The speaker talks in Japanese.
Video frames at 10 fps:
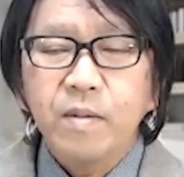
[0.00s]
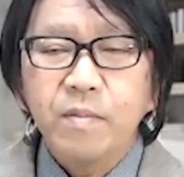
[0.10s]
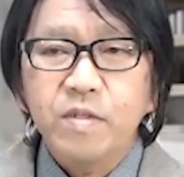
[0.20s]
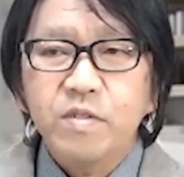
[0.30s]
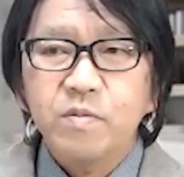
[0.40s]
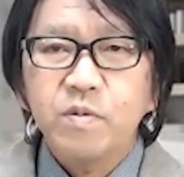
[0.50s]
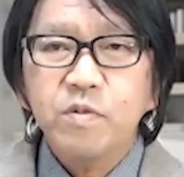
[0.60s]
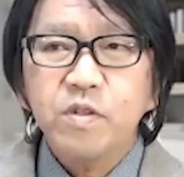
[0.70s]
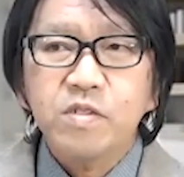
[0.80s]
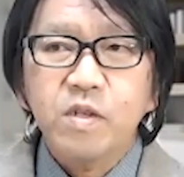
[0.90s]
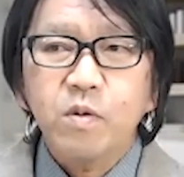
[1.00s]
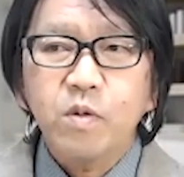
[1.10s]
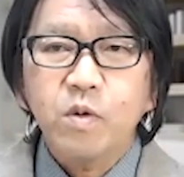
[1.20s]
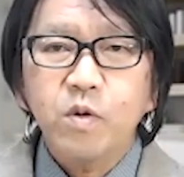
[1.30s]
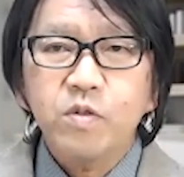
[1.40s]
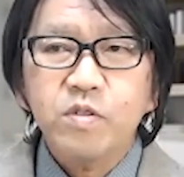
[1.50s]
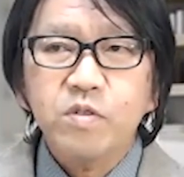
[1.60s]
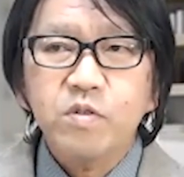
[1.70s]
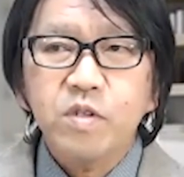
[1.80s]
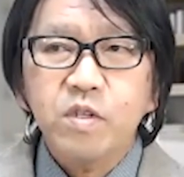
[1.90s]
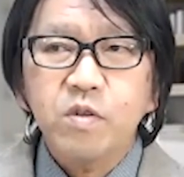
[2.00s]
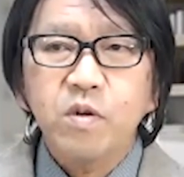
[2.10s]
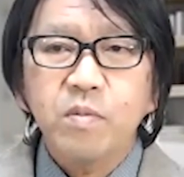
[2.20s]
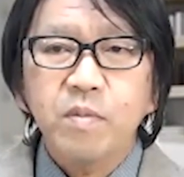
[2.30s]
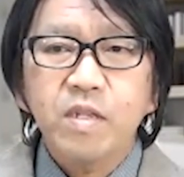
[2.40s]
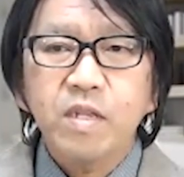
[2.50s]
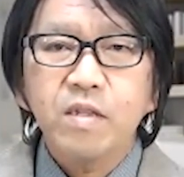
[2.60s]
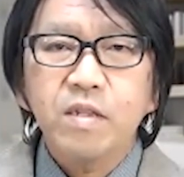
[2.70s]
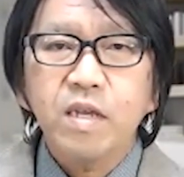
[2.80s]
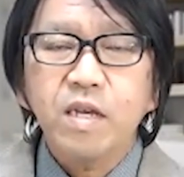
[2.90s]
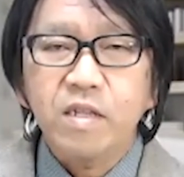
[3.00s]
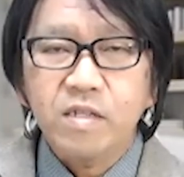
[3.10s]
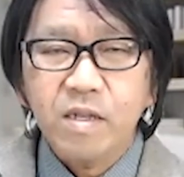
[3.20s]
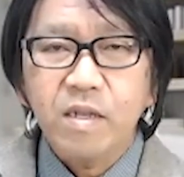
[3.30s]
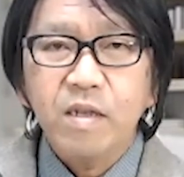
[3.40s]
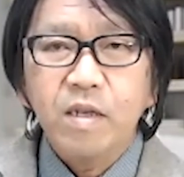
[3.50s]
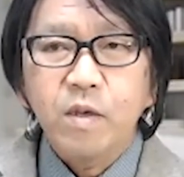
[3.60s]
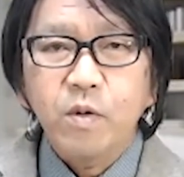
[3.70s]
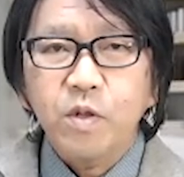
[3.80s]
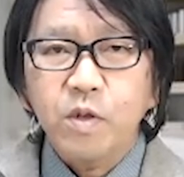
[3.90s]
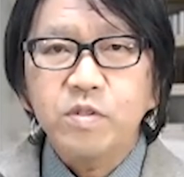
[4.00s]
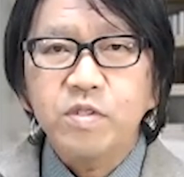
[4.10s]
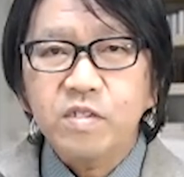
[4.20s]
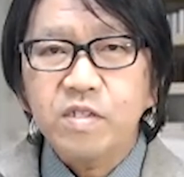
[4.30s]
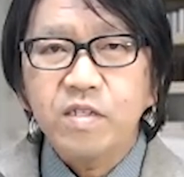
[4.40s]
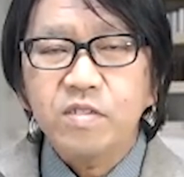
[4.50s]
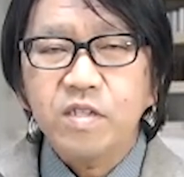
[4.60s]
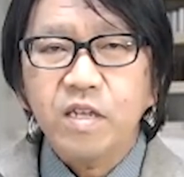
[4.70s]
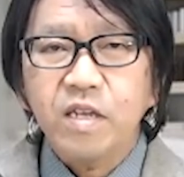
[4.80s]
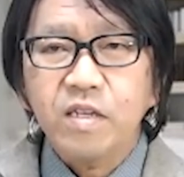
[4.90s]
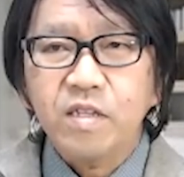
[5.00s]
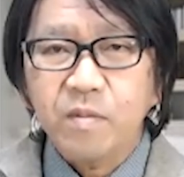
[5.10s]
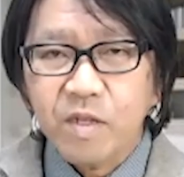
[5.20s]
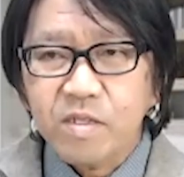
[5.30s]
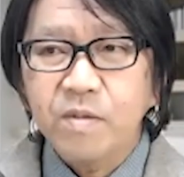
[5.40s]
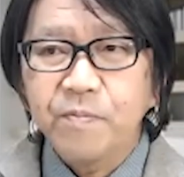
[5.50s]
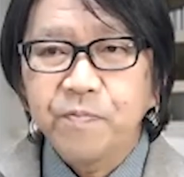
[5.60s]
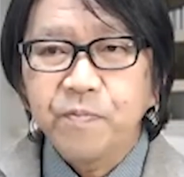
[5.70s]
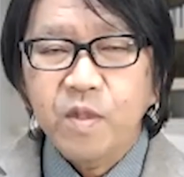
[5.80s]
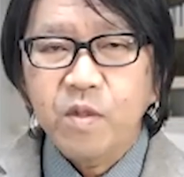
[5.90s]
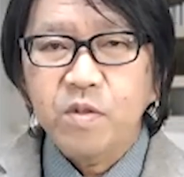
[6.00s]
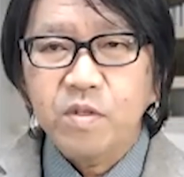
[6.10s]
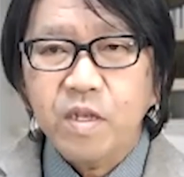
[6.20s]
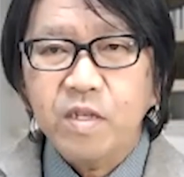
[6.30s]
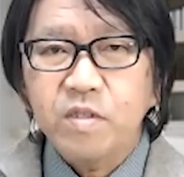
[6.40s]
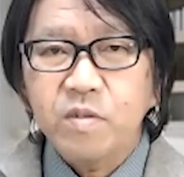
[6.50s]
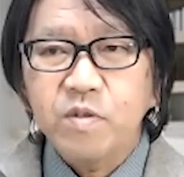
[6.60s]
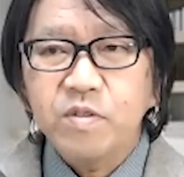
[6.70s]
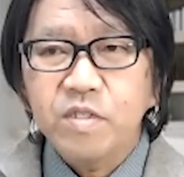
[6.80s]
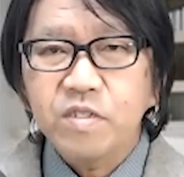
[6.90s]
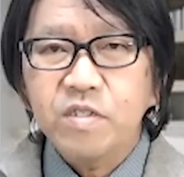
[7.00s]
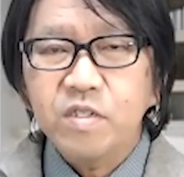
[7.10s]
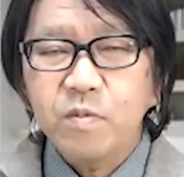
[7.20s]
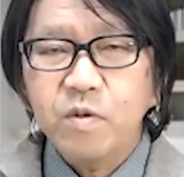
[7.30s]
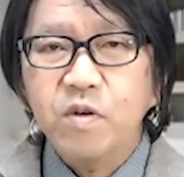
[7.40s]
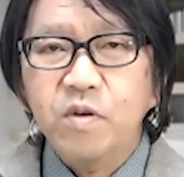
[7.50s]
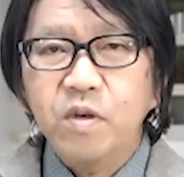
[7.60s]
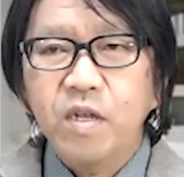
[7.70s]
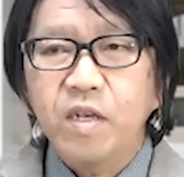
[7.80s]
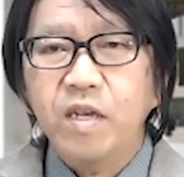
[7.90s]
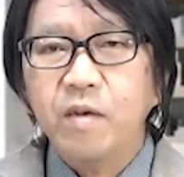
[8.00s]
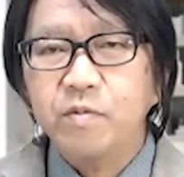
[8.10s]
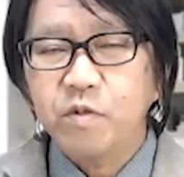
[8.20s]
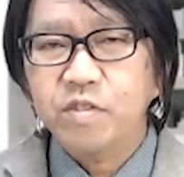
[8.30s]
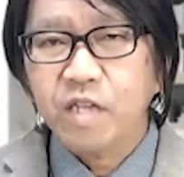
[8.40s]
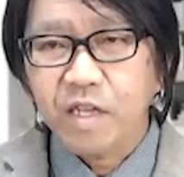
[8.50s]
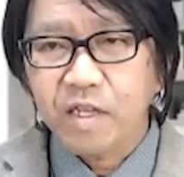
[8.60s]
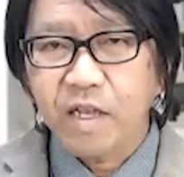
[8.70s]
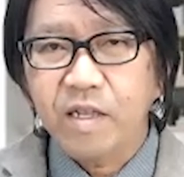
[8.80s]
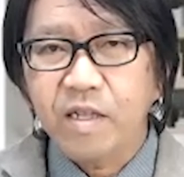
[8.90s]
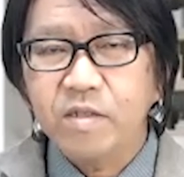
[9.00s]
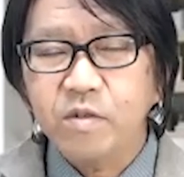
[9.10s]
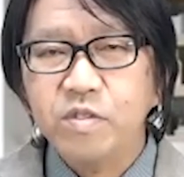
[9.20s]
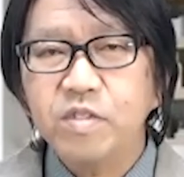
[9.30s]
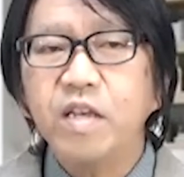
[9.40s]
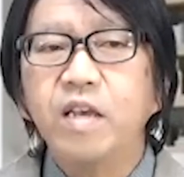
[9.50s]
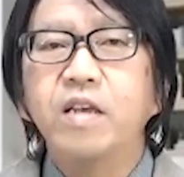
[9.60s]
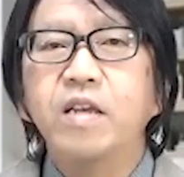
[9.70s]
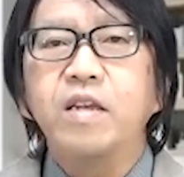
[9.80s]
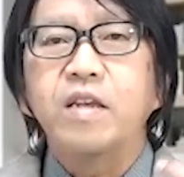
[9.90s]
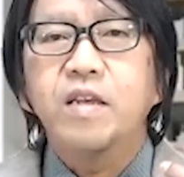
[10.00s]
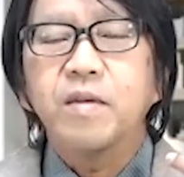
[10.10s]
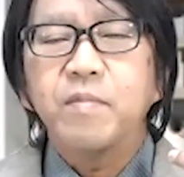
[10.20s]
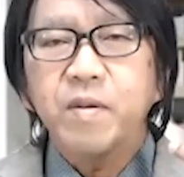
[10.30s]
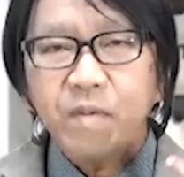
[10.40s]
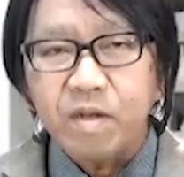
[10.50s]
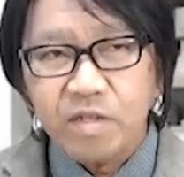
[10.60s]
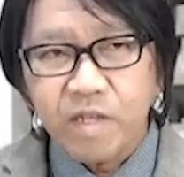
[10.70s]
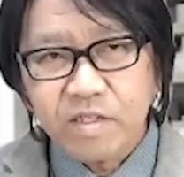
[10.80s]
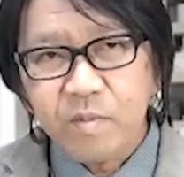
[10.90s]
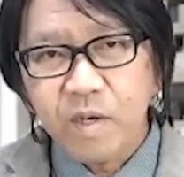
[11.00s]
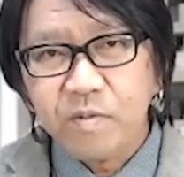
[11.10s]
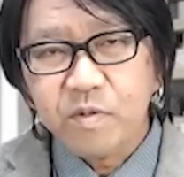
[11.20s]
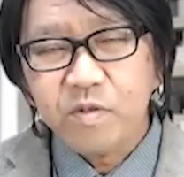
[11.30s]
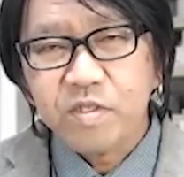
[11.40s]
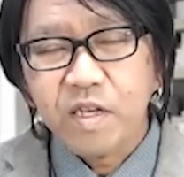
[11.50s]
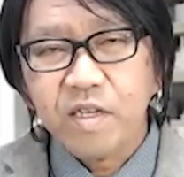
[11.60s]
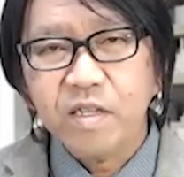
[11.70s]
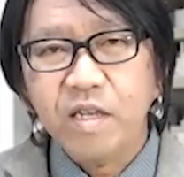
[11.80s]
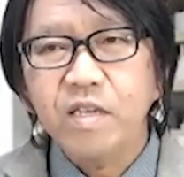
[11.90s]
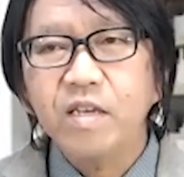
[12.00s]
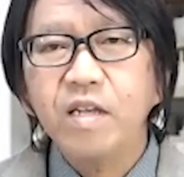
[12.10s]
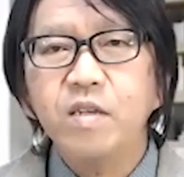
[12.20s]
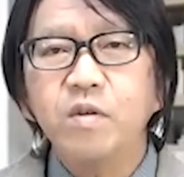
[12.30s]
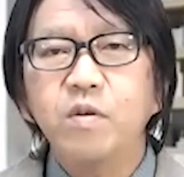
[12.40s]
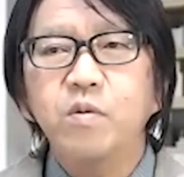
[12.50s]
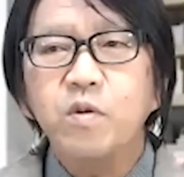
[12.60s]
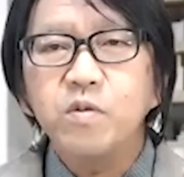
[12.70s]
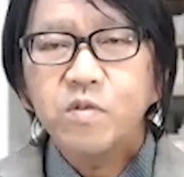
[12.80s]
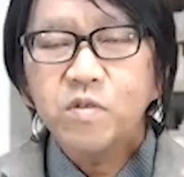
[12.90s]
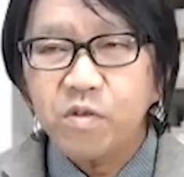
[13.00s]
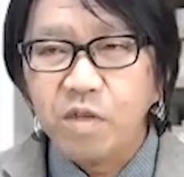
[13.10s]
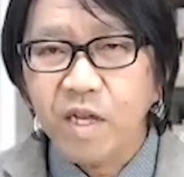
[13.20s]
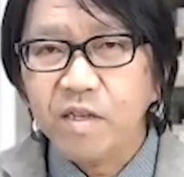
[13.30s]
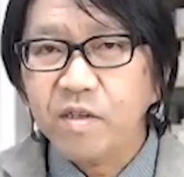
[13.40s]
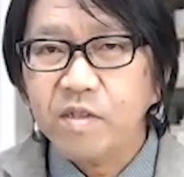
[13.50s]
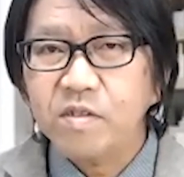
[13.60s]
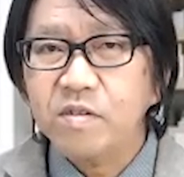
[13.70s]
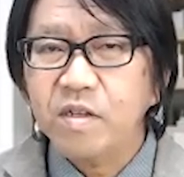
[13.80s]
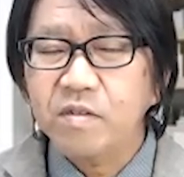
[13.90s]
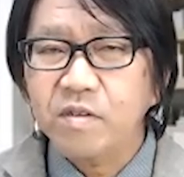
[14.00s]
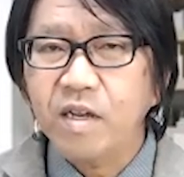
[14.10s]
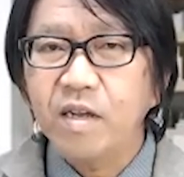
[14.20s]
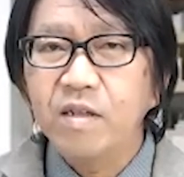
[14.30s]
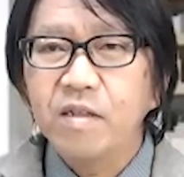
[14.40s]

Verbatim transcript: まあ、自分もですね、このコーチング理論を学んでからですね、これを実践してきてます。そして自分自身にも、えー、ハフトを仕掛けない。そして、えー、メンバーに対してもハフトを仕掛けない。いかにこう、ウォントゥの関係を作れるか。